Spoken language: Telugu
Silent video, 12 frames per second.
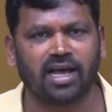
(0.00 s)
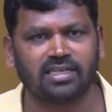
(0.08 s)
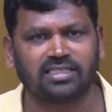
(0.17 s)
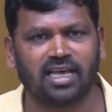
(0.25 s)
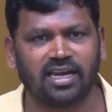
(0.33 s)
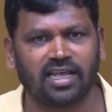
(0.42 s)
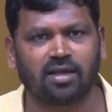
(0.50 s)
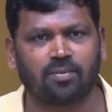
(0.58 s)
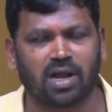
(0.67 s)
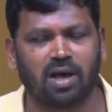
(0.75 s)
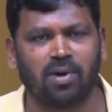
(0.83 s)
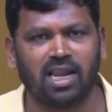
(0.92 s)
పైగా చేనేత
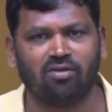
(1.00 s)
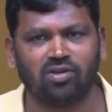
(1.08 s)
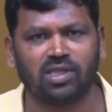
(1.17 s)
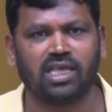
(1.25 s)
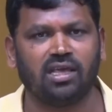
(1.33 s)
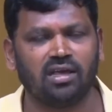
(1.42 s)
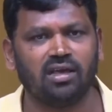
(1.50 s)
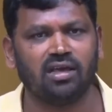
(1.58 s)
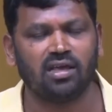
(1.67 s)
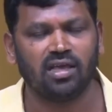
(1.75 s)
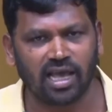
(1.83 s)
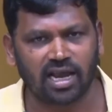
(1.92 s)
ప్రాబల్యం ఉంది
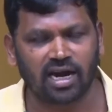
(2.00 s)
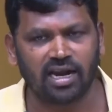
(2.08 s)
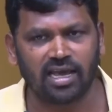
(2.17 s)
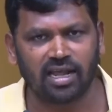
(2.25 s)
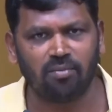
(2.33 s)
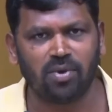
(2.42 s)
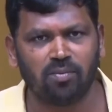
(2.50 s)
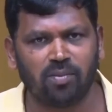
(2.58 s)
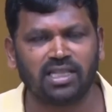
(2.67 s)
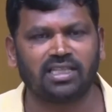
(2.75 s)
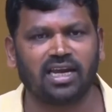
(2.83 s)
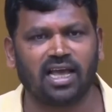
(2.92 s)
ఎక్కడైనా మీ
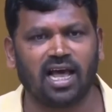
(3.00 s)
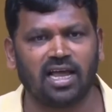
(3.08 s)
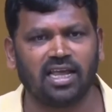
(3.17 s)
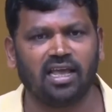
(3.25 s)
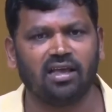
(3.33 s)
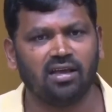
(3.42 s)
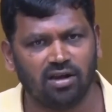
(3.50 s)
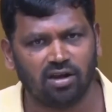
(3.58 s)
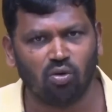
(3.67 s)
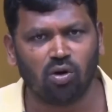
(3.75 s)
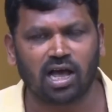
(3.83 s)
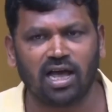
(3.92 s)
మంత్రి కానీ
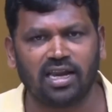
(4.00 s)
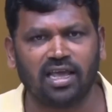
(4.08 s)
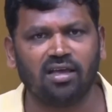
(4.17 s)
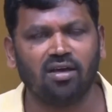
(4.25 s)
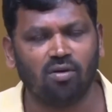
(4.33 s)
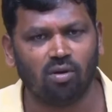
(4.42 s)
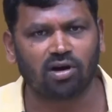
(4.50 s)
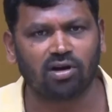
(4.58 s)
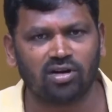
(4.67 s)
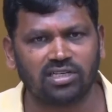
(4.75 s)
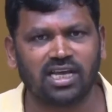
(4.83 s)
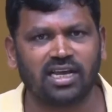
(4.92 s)
నువ్వు కానీ
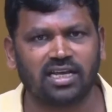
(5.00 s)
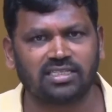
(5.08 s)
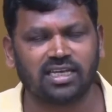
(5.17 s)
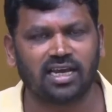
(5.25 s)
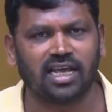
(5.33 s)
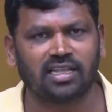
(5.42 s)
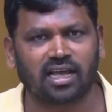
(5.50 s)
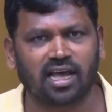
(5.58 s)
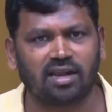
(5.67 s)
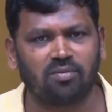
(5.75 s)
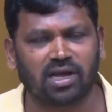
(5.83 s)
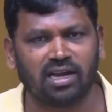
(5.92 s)
ఒకరోజైనా చేనేత
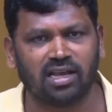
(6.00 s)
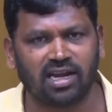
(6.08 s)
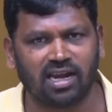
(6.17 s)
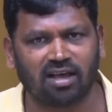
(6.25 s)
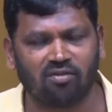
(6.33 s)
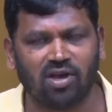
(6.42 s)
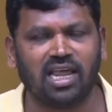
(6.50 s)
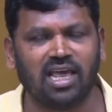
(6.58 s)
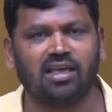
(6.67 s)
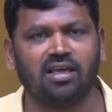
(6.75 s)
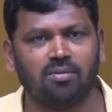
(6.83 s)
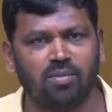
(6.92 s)
కార్మికుల ఇండ్లకు
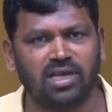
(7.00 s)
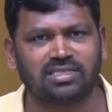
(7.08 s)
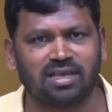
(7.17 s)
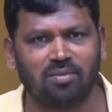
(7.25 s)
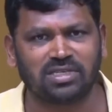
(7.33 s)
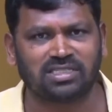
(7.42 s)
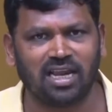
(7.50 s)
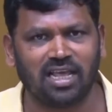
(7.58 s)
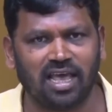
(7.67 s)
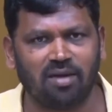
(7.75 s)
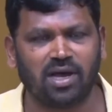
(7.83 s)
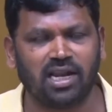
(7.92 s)
వెళ్ళి మీ సమస్యలు
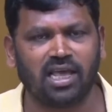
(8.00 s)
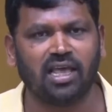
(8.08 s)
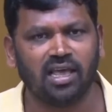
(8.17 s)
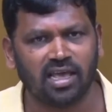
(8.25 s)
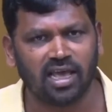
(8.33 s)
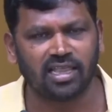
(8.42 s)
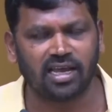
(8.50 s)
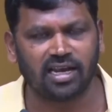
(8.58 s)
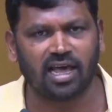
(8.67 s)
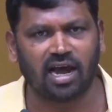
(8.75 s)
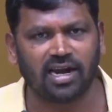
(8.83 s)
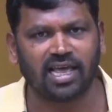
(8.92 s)
ఏమని
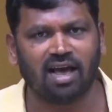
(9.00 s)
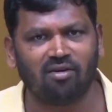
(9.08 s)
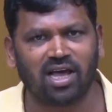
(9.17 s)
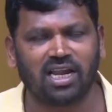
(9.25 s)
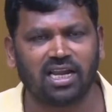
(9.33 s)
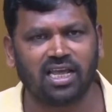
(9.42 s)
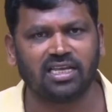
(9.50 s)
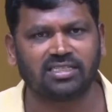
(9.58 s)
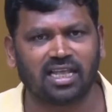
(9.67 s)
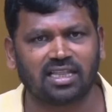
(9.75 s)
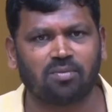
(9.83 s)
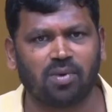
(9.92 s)
ఏదైనా అడిగావని నేను ఈ
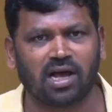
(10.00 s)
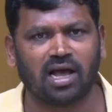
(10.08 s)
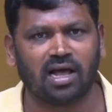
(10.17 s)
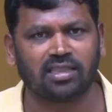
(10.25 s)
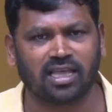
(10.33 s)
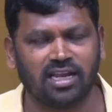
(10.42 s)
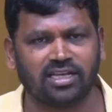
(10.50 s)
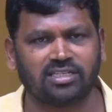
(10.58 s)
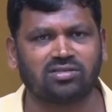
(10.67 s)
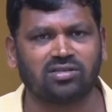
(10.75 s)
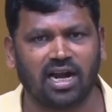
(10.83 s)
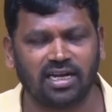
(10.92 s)
సందర్భంగా
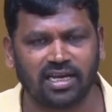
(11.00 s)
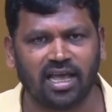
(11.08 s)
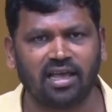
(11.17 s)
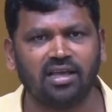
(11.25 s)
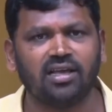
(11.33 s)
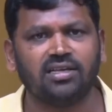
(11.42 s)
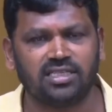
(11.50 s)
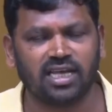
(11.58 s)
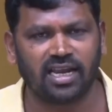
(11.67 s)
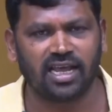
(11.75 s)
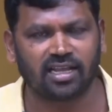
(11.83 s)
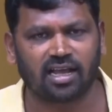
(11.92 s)
తెలియజేస్తున్నా అంటే
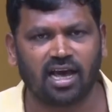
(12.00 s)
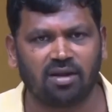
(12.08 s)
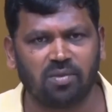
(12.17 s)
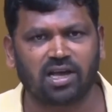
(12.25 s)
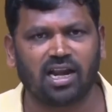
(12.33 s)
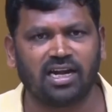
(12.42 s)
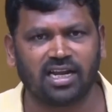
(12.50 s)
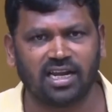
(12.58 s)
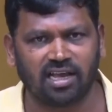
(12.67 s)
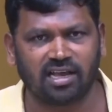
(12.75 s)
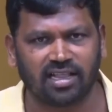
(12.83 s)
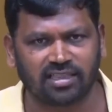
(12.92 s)
చేనేత కార్మికులంటే
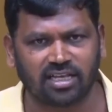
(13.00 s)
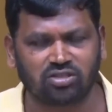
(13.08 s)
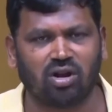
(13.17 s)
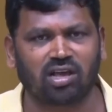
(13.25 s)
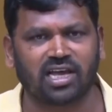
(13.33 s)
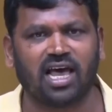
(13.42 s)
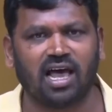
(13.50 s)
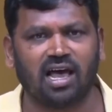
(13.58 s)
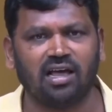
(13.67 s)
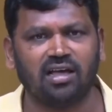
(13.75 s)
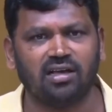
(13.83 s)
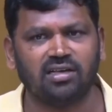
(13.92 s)
నీకు అంత చులకనా